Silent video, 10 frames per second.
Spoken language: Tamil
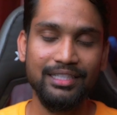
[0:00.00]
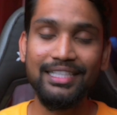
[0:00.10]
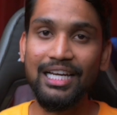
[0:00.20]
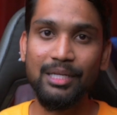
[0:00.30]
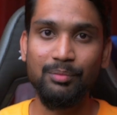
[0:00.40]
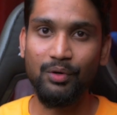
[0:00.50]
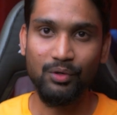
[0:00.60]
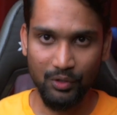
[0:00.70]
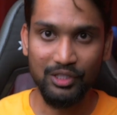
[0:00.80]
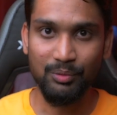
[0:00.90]
இந்தியாவில்
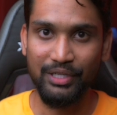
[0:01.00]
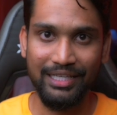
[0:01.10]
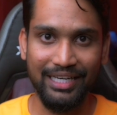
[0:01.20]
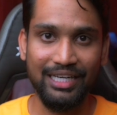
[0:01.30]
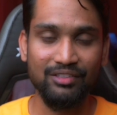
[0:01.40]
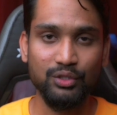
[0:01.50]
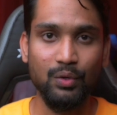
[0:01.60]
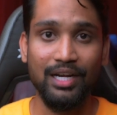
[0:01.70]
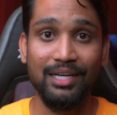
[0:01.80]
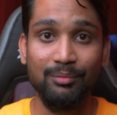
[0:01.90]
இப்போது டுவெல்த்து முடிக்கிறீங்கன்னு
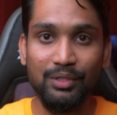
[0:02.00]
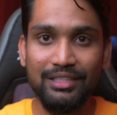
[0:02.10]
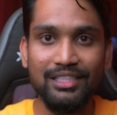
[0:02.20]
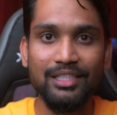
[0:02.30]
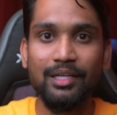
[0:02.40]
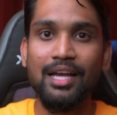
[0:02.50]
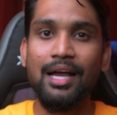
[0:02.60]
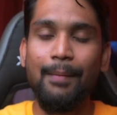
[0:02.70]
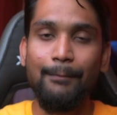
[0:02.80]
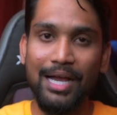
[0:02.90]
வச்சுக்கோங்களேன் முடிச்சுட்டு
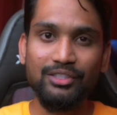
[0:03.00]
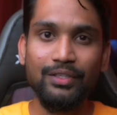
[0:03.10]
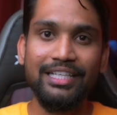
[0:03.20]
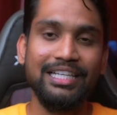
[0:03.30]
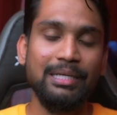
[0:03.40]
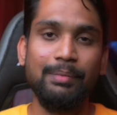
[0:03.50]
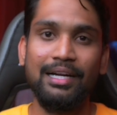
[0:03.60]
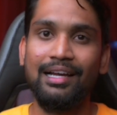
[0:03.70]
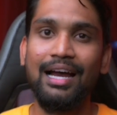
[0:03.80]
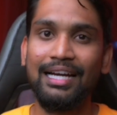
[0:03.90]
பேச்சுலர் டிகிரி
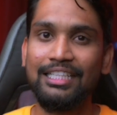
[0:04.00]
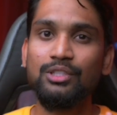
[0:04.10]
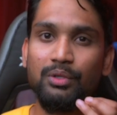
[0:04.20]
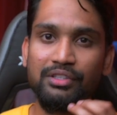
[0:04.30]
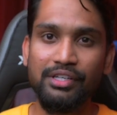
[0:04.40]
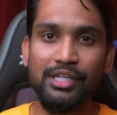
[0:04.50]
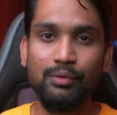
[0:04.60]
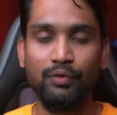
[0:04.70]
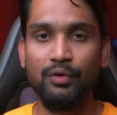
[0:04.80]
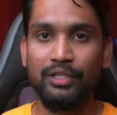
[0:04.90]
பண்ணால் அட்லீஸ்ட் ஒரு த்ரீ
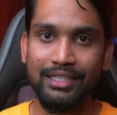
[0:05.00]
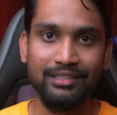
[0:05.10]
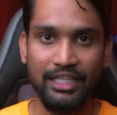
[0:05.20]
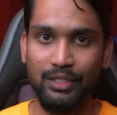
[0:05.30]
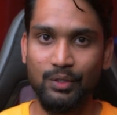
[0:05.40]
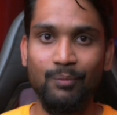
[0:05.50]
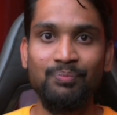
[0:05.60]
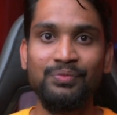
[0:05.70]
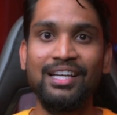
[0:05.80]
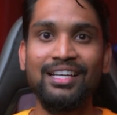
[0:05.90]
டு ஃபோர் இயர்ஸ் எடுக்கும்
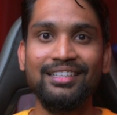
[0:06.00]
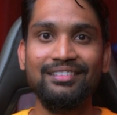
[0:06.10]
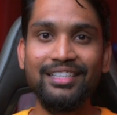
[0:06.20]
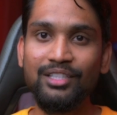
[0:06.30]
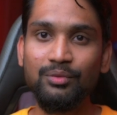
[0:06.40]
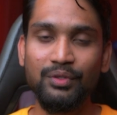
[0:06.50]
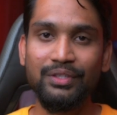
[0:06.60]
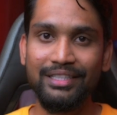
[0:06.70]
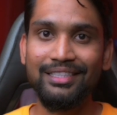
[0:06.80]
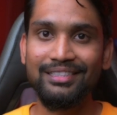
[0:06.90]
த்ரீ டு
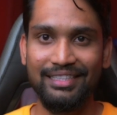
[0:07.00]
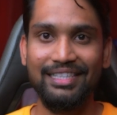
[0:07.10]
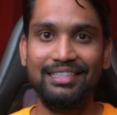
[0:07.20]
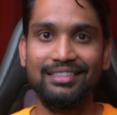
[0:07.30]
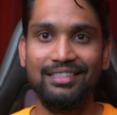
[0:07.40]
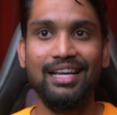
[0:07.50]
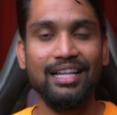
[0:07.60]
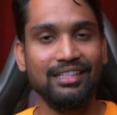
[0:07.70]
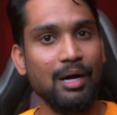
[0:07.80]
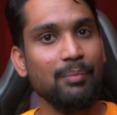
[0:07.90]
ஃபோர் இயர்ஸ் எடுத்து
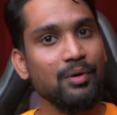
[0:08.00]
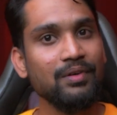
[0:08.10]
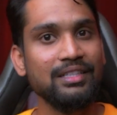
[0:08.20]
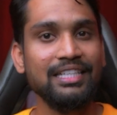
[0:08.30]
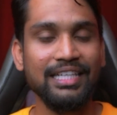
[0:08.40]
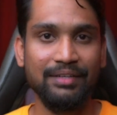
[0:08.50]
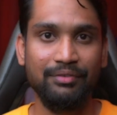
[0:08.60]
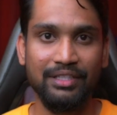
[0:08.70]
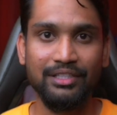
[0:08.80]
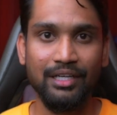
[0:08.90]
அதுக்கப்புறம் வந்து நீங்கள்
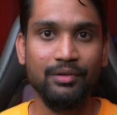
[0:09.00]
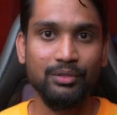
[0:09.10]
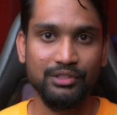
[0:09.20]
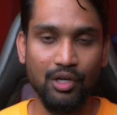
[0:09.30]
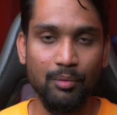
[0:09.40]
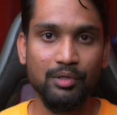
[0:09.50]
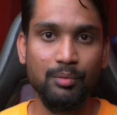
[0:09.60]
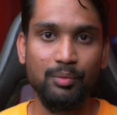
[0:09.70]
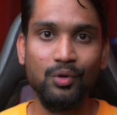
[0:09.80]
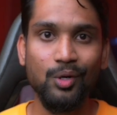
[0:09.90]
ஃப்ரெஷராக ஒரு
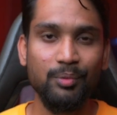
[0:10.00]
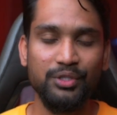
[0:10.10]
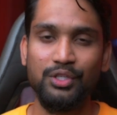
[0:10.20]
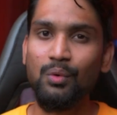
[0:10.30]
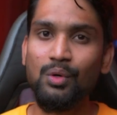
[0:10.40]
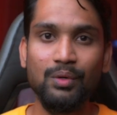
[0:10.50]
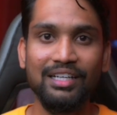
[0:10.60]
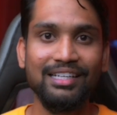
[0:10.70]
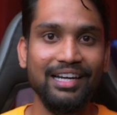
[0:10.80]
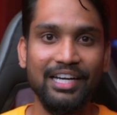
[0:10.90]
ஜாபுக்கு போகிறப்போ எவ்வளோ
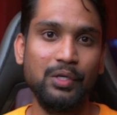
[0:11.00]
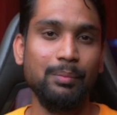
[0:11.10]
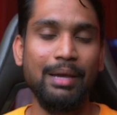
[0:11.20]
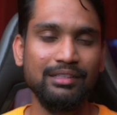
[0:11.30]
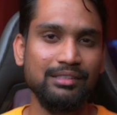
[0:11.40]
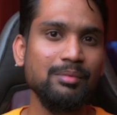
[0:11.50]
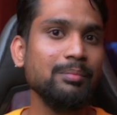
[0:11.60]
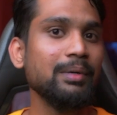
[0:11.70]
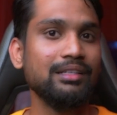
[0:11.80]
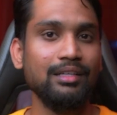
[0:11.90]
உங்களுக்கு கிடைக்கும்
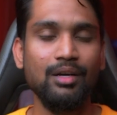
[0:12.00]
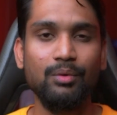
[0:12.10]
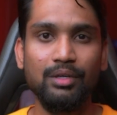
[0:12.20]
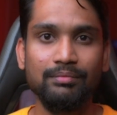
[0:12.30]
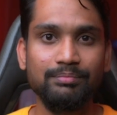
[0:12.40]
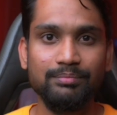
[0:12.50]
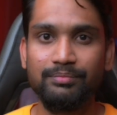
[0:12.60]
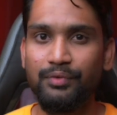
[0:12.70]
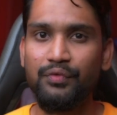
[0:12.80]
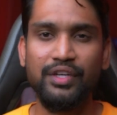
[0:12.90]
மேக்ஸிமம் பார்த்தீங்கன்னா ஒரு
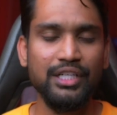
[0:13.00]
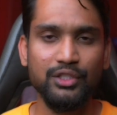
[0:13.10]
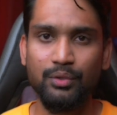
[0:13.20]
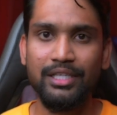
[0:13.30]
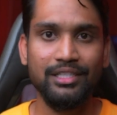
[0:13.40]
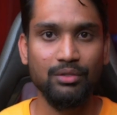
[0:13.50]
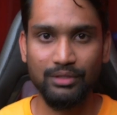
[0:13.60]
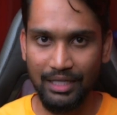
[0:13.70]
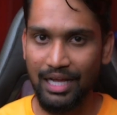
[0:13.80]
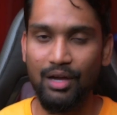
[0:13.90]
ஃபிஃப்டீன் டுவெண்ட்டி
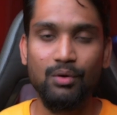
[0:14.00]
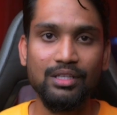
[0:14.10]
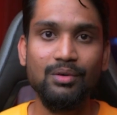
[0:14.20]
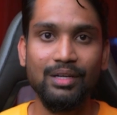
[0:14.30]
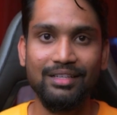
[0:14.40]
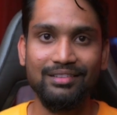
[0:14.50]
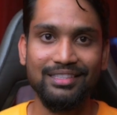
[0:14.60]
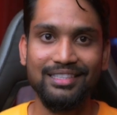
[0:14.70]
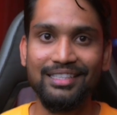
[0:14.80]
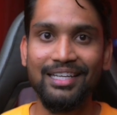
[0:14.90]
தௌசண்ட் அவ்வளோதான் உங்களுக்கு வந்து